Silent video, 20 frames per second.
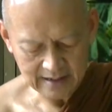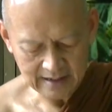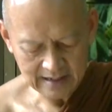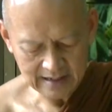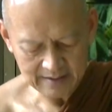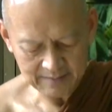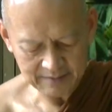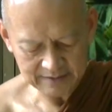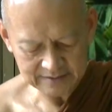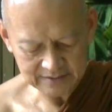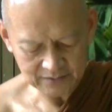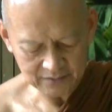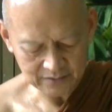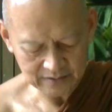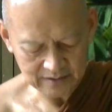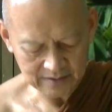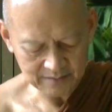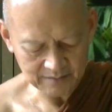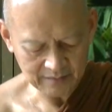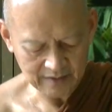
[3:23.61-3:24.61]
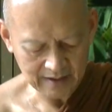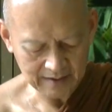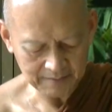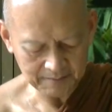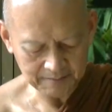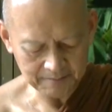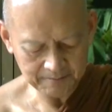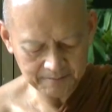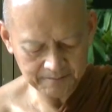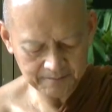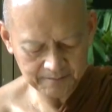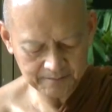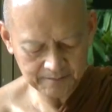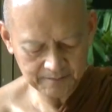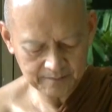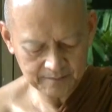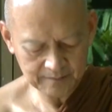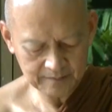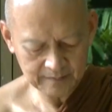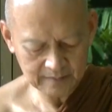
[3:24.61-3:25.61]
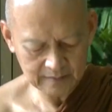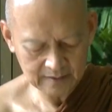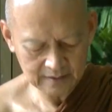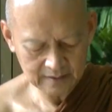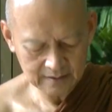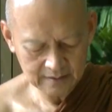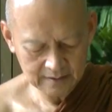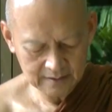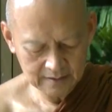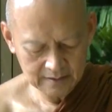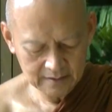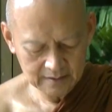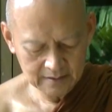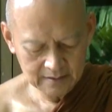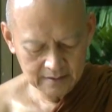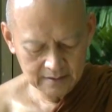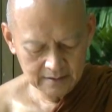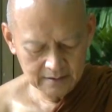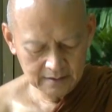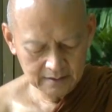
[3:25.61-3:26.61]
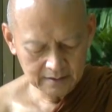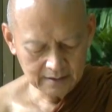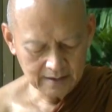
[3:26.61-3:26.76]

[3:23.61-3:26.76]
ให้เป็นสุขอิ่มหนำ